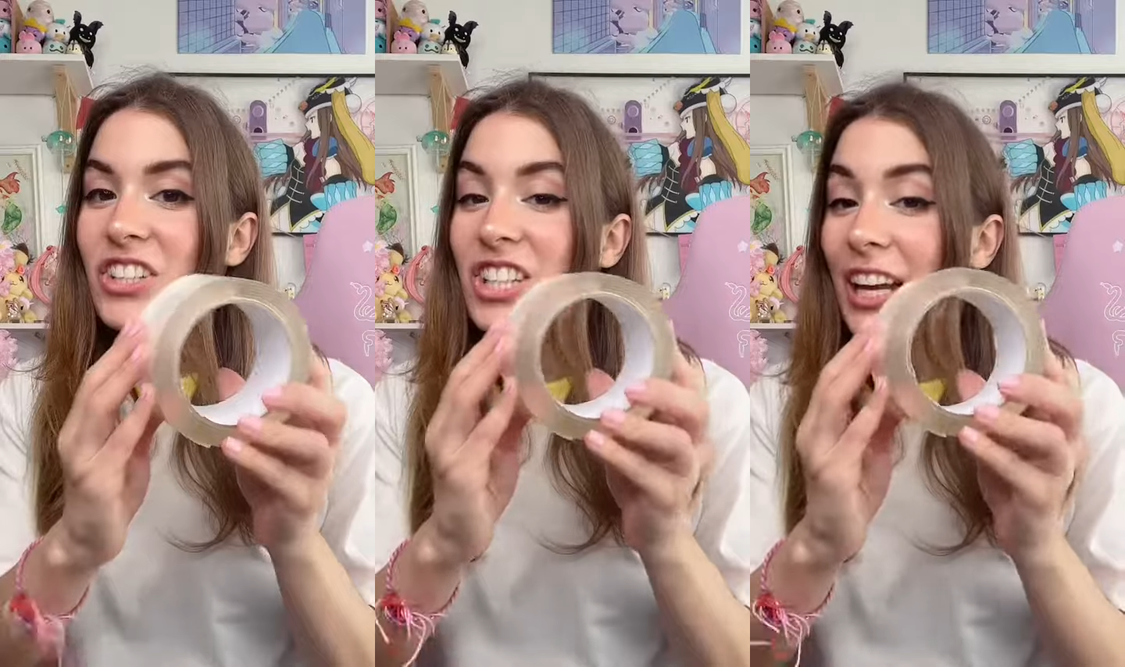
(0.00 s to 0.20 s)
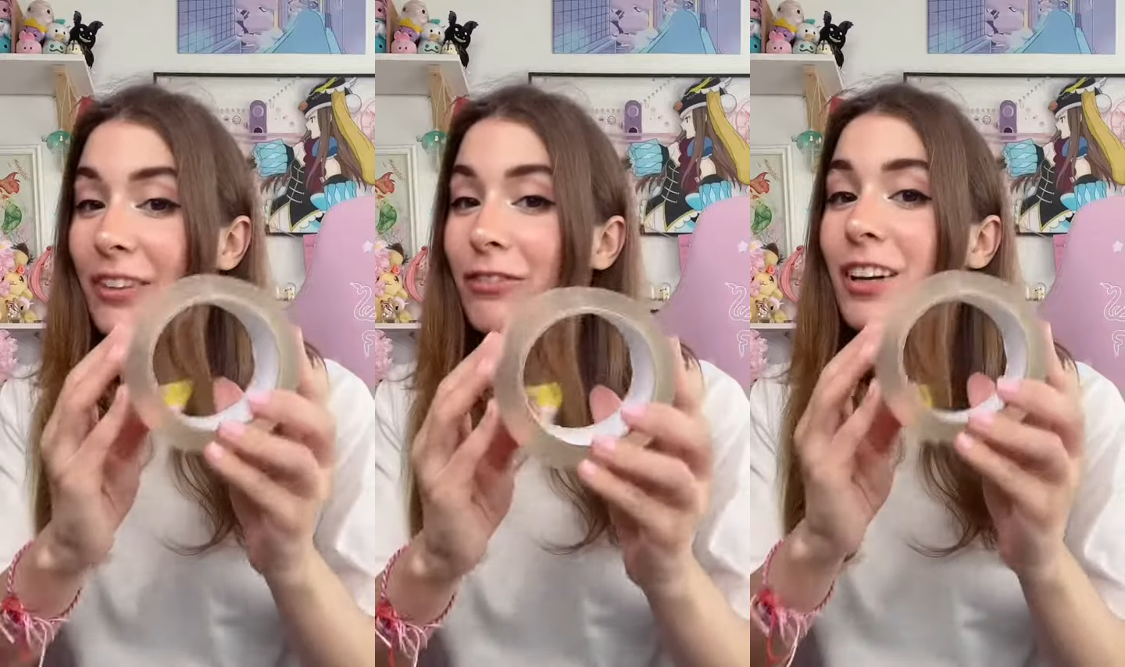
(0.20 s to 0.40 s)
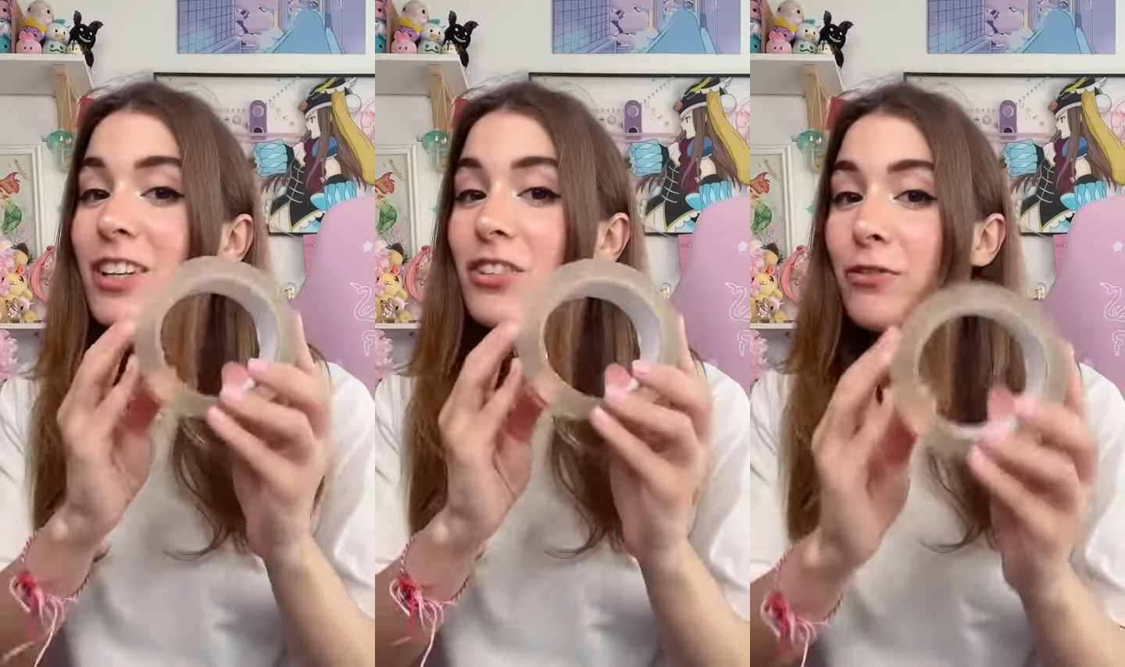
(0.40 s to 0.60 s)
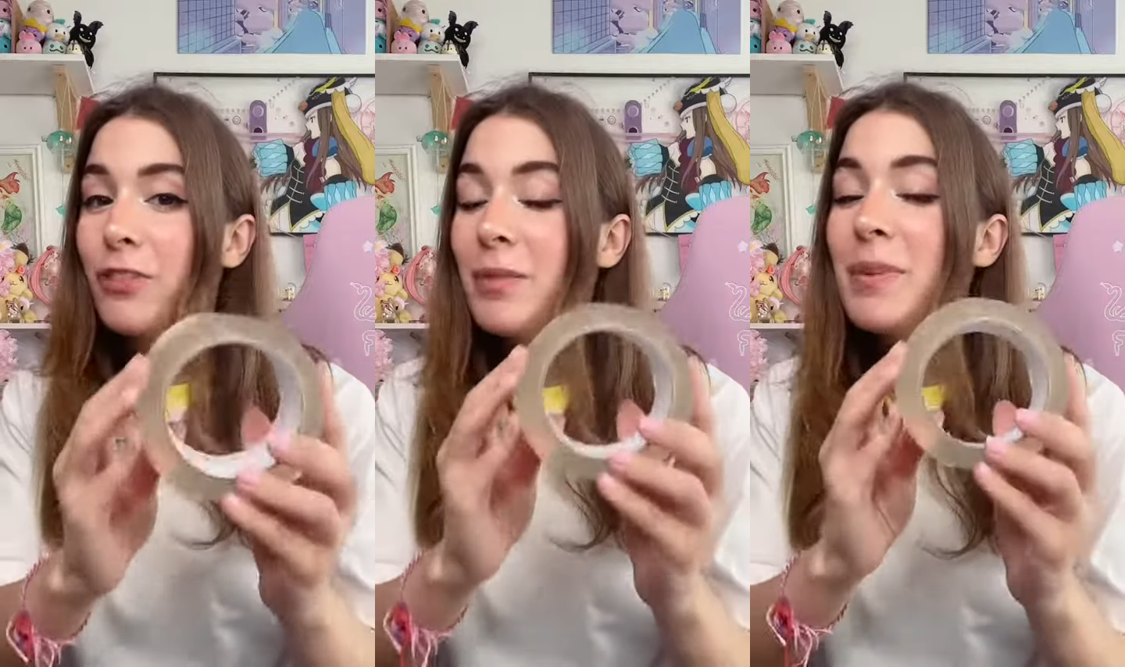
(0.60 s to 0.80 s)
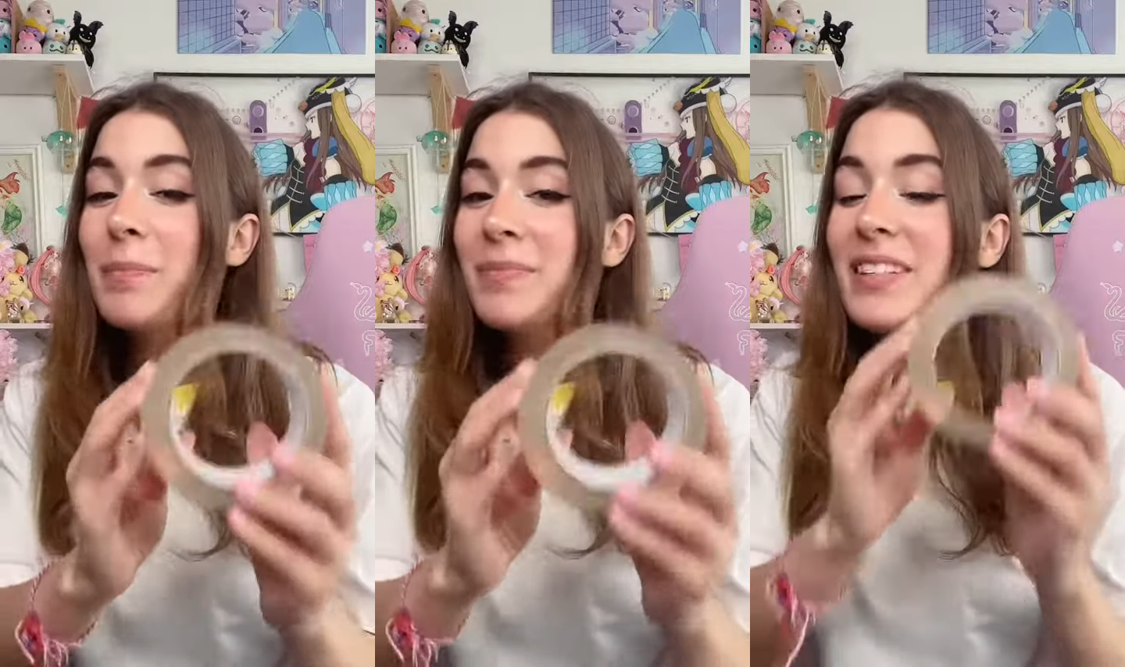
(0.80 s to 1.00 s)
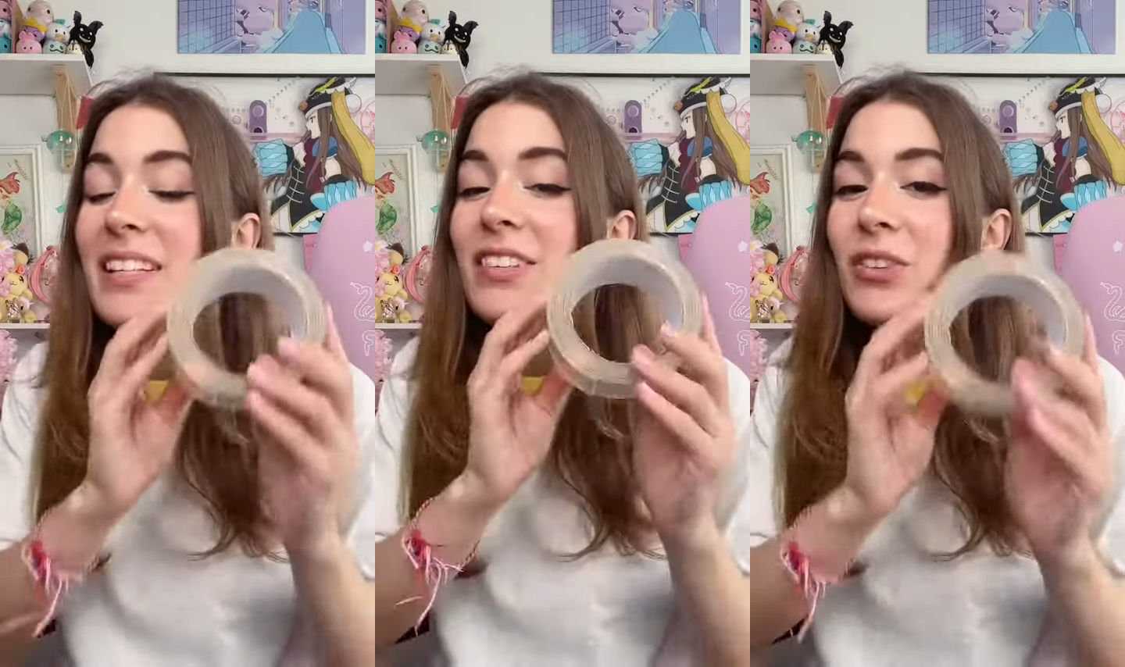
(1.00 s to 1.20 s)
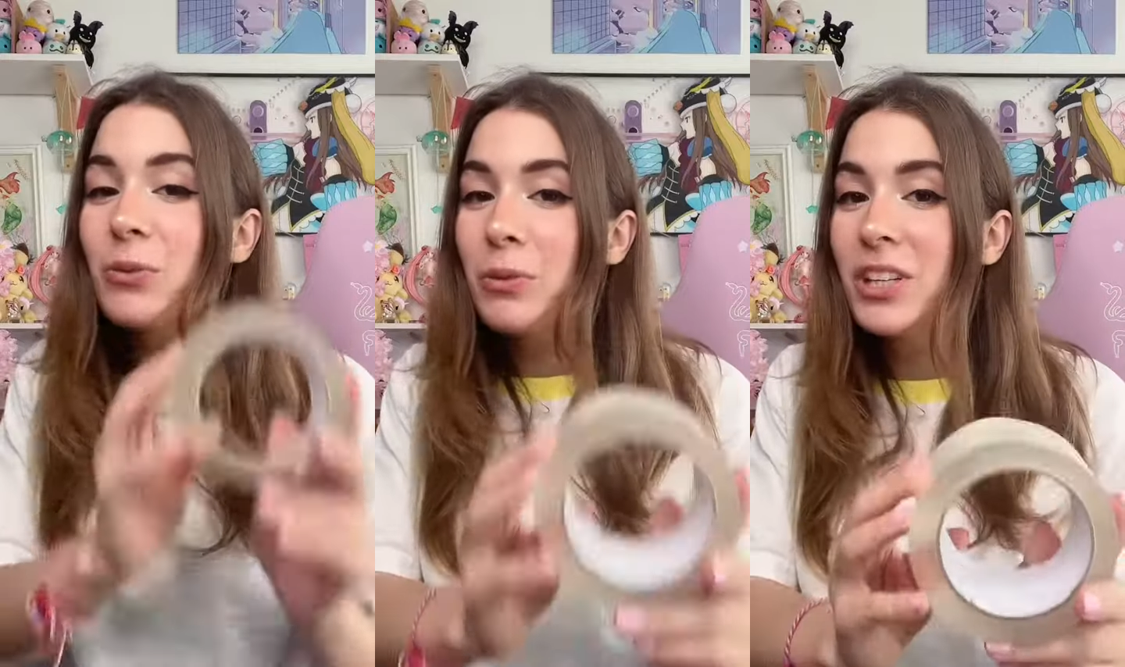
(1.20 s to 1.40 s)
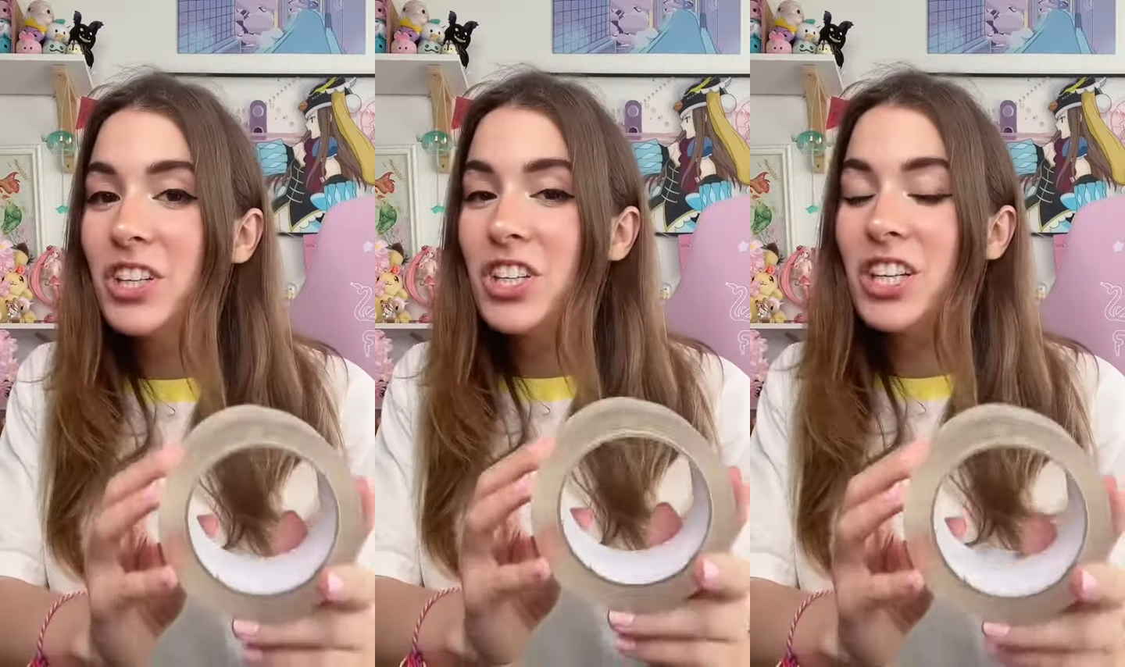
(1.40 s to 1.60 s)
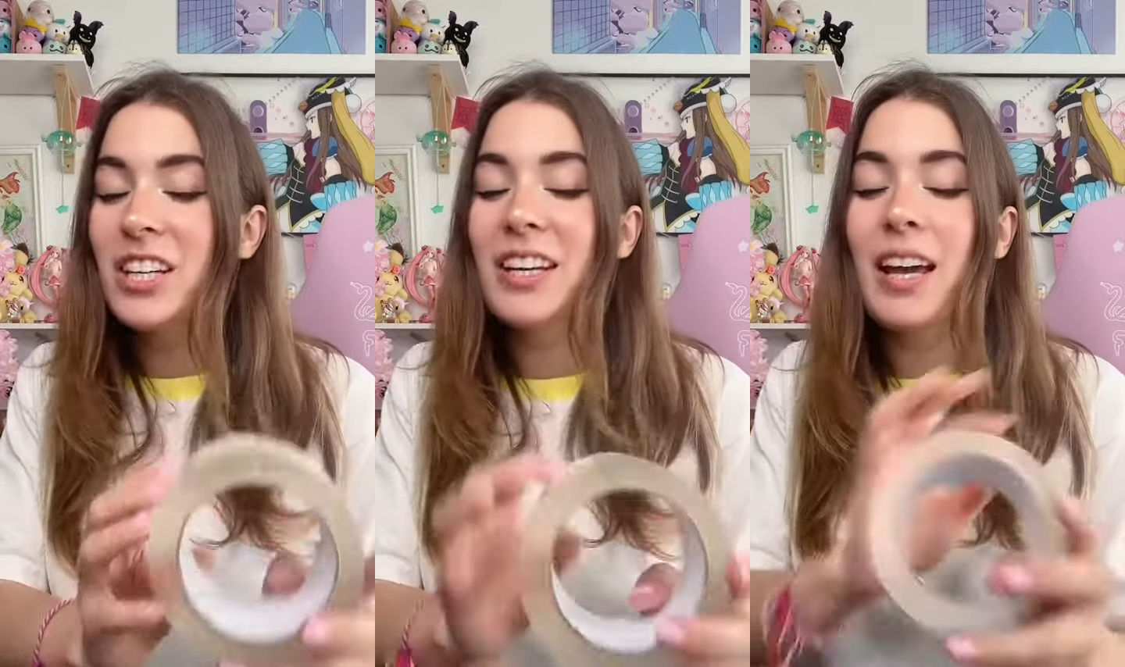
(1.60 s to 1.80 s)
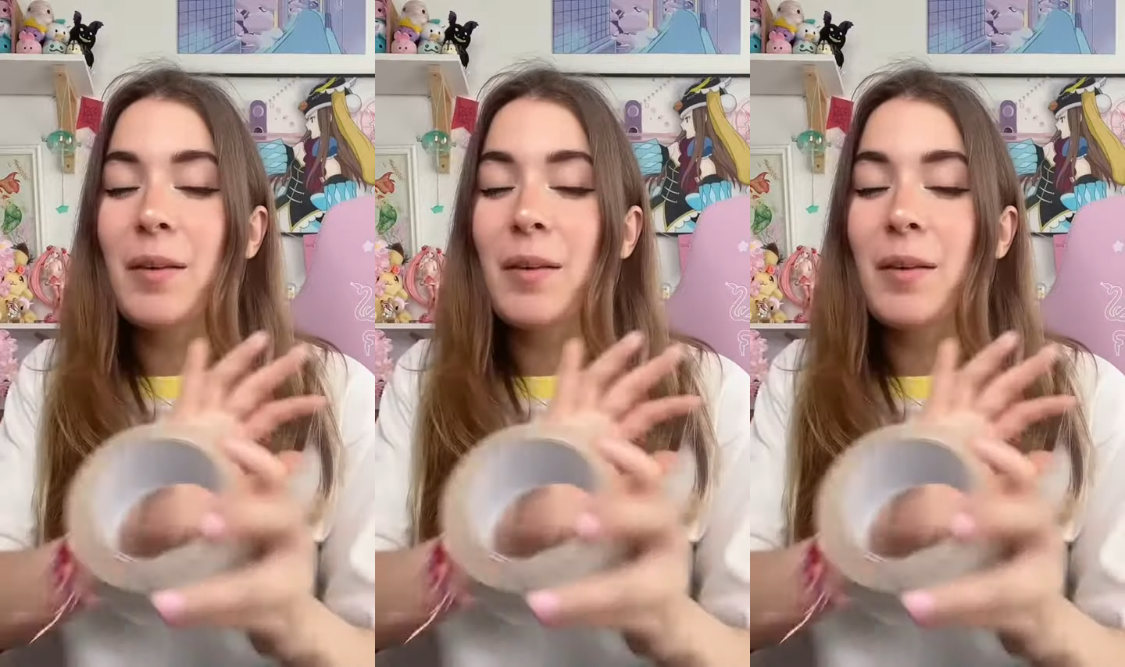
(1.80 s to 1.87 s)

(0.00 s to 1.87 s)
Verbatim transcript: Chaque fois que je fais mes petits squishies,